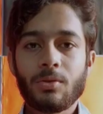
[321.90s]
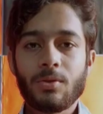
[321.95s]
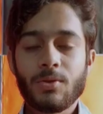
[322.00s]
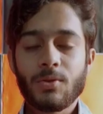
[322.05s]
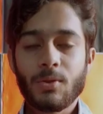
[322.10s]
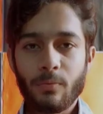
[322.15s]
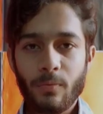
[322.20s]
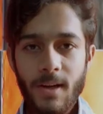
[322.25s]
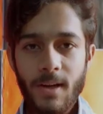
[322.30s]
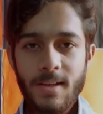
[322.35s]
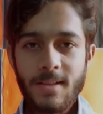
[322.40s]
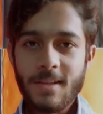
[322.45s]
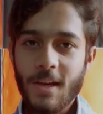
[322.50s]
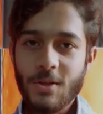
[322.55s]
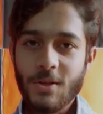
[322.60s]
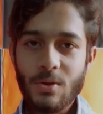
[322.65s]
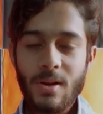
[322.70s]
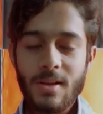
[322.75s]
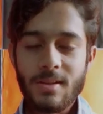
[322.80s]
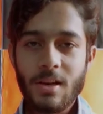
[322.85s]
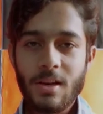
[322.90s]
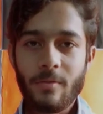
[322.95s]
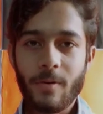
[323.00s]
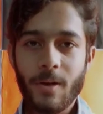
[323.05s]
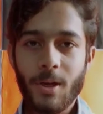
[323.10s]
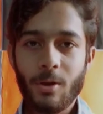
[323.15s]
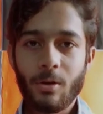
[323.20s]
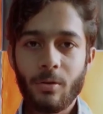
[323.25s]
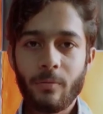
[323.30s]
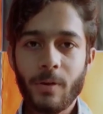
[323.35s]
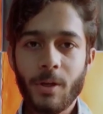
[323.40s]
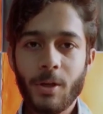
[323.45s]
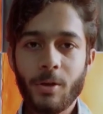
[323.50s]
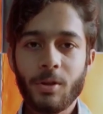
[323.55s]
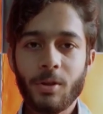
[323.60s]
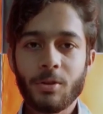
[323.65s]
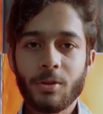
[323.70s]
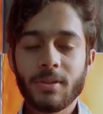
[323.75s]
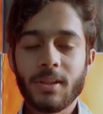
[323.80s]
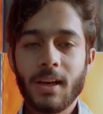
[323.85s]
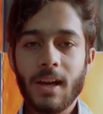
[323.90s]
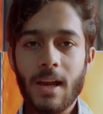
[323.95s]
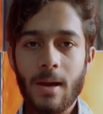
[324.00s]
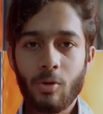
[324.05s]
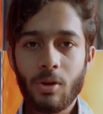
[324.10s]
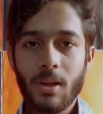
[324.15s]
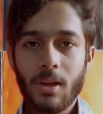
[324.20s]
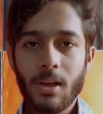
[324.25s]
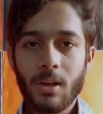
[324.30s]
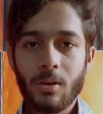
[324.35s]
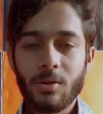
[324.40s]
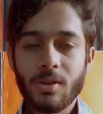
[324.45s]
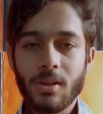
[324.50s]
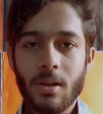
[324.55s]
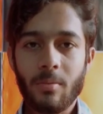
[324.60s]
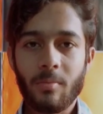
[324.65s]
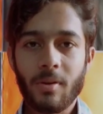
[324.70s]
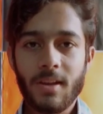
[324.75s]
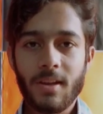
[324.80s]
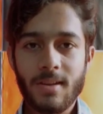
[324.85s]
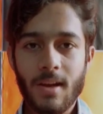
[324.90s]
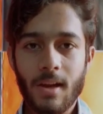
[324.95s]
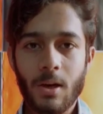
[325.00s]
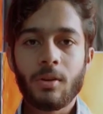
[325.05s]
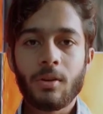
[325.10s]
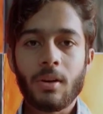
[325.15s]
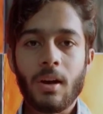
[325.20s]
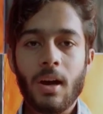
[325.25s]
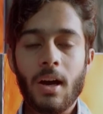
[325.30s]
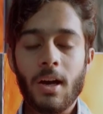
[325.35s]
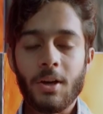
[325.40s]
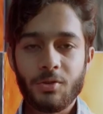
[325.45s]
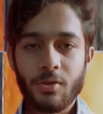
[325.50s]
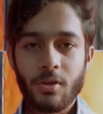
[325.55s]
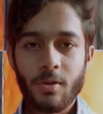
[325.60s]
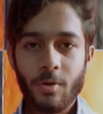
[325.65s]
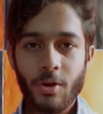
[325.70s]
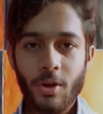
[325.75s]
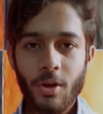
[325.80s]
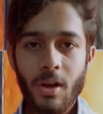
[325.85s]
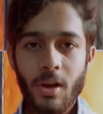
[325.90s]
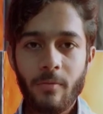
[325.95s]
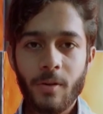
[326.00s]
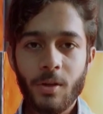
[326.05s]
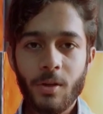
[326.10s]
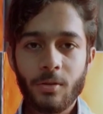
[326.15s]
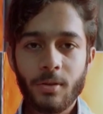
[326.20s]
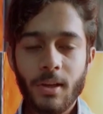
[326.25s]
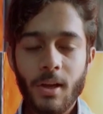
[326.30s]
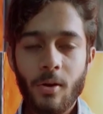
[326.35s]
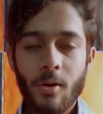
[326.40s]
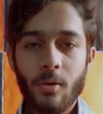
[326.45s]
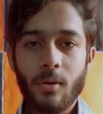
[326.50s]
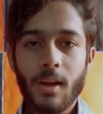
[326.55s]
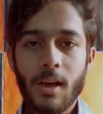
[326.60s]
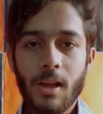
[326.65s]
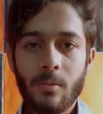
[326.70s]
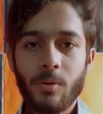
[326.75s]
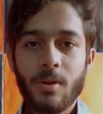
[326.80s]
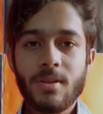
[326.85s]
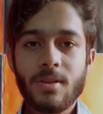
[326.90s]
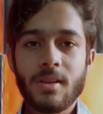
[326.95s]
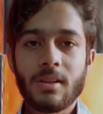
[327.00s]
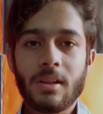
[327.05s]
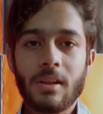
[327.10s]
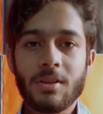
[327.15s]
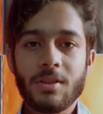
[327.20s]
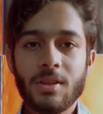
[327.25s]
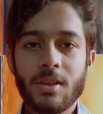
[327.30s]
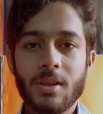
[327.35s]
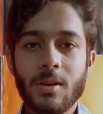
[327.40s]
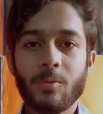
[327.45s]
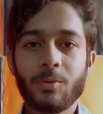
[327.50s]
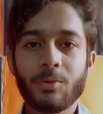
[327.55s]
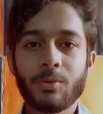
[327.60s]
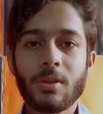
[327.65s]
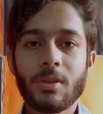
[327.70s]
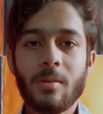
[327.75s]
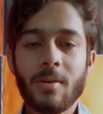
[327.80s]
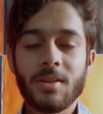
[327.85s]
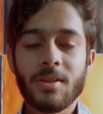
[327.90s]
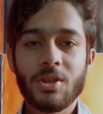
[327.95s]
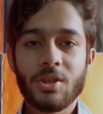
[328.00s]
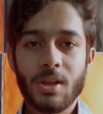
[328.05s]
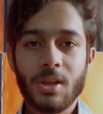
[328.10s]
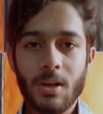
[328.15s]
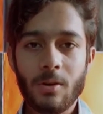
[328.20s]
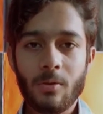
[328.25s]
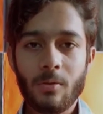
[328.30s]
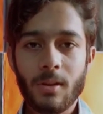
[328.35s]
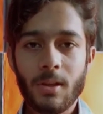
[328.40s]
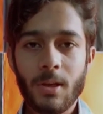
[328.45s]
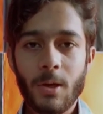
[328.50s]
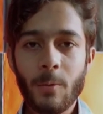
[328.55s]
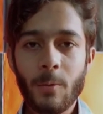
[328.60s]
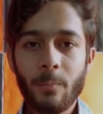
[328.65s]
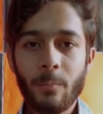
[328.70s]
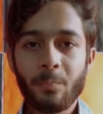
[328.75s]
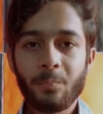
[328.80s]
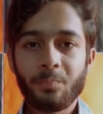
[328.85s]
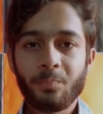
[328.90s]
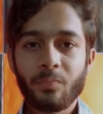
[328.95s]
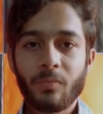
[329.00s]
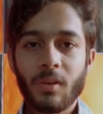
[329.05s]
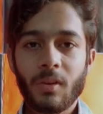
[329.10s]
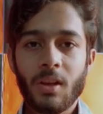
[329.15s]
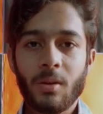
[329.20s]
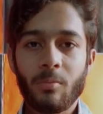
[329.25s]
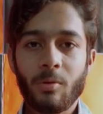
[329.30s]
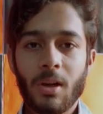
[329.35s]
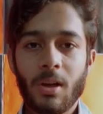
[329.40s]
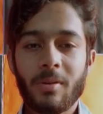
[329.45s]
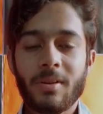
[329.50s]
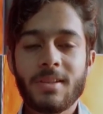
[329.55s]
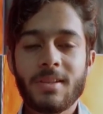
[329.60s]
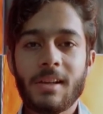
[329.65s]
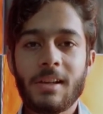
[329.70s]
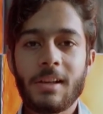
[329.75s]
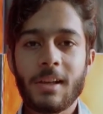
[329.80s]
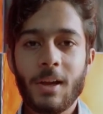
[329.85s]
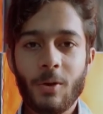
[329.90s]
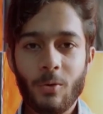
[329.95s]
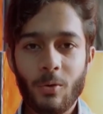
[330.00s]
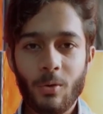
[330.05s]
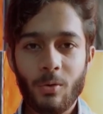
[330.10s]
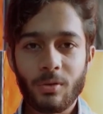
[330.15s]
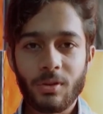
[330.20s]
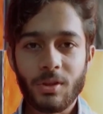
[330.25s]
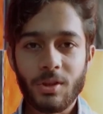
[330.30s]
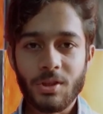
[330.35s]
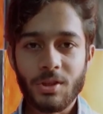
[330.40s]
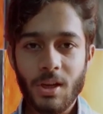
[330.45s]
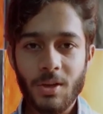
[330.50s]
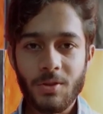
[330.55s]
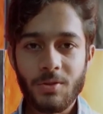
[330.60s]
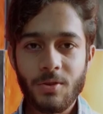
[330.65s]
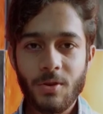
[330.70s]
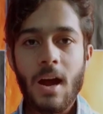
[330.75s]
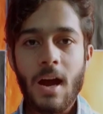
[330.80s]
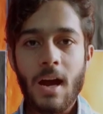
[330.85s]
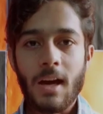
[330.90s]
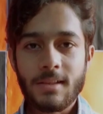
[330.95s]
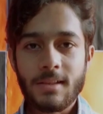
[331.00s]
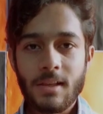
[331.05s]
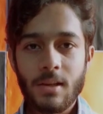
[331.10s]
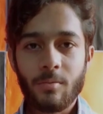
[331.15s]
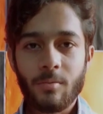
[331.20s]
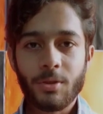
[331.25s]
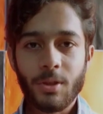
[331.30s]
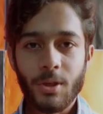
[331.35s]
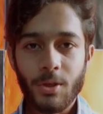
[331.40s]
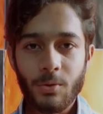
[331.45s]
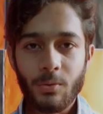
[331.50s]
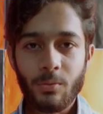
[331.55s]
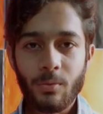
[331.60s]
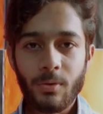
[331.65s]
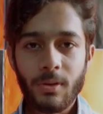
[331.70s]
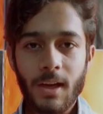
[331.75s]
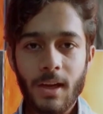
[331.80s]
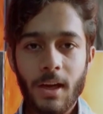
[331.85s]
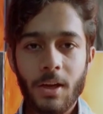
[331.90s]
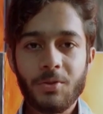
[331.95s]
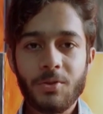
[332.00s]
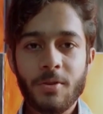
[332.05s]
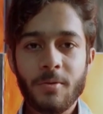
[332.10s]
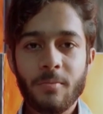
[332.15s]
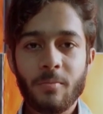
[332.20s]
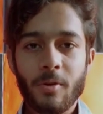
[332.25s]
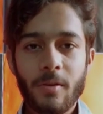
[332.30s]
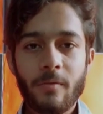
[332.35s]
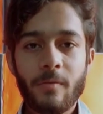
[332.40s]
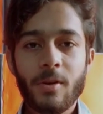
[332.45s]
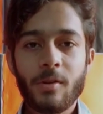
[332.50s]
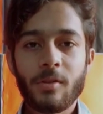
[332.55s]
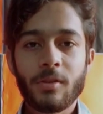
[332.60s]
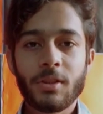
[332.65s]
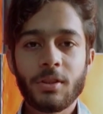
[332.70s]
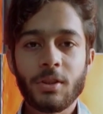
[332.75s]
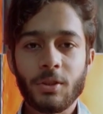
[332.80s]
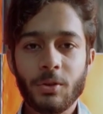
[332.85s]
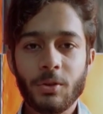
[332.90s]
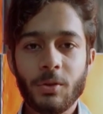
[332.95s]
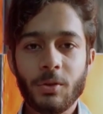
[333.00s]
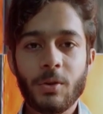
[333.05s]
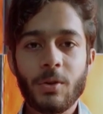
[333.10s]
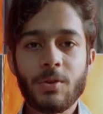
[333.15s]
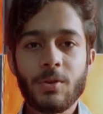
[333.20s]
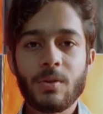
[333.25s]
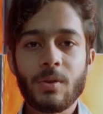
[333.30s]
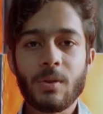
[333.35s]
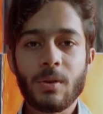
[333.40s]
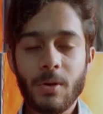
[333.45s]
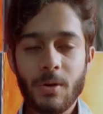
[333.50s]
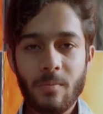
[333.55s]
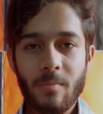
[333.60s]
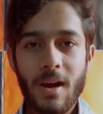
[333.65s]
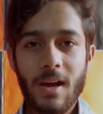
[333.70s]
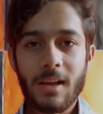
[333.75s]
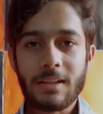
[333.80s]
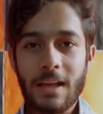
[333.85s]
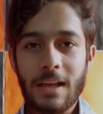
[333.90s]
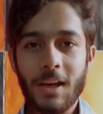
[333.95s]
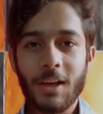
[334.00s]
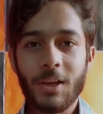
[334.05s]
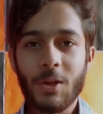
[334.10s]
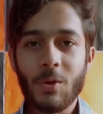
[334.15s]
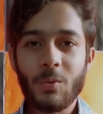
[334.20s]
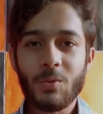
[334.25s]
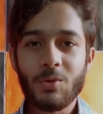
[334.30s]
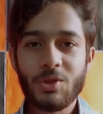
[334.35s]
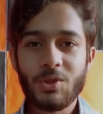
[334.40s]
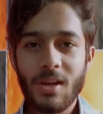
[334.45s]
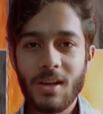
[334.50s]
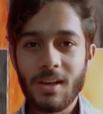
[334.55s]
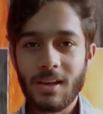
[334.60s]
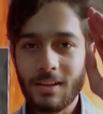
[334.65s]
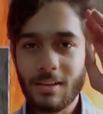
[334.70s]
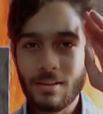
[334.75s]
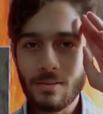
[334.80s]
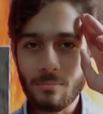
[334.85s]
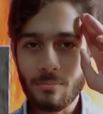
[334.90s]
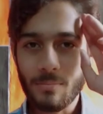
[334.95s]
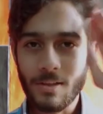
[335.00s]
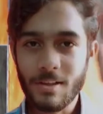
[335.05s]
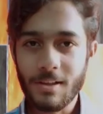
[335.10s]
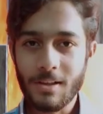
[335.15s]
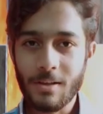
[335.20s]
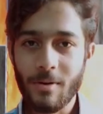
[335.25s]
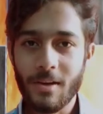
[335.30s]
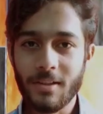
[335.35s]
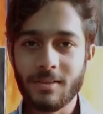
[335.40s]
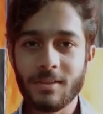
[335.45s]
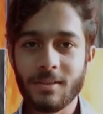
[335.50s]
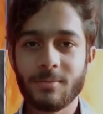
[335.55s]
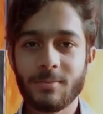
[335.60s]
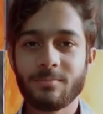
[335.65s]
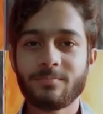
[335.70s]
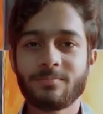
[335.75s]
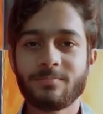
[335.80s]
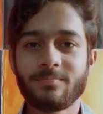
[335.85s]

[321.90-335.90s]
সো ফ্রেন্ডস এই ছিল আজকের ভিডিও ভিডিওটি তোমাদের কেমন লাগলো সেটা আমাকে জানাও আর যদি মনে হয় ভিডিও থেকে কোনো হেল্প হয়েছে তাহলে সেটা বন্ধুদের মাঝে শেয়ার করে দাও এবং আমার চ্যানেলটিকে গ্রো করতে সাহায্য করো আজকের মতো এটুকুই দেখা হচ্ছে পরের ভিডিওতে ততক্ষণের জন্য গুড বাই থ্যাংক ইউ জয় হিন্দ বন্দে মাতরম